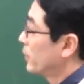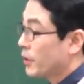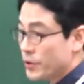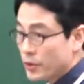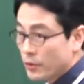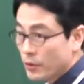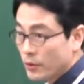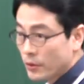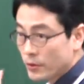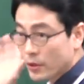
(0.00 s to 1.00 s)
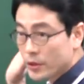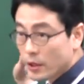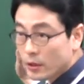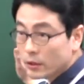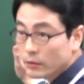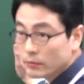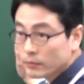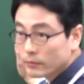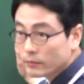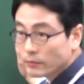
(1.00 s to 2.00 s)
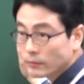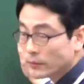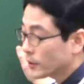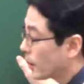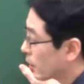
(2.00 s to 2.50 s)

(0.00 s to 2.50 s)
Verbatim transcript: 됐죠? 절차 끝. 자,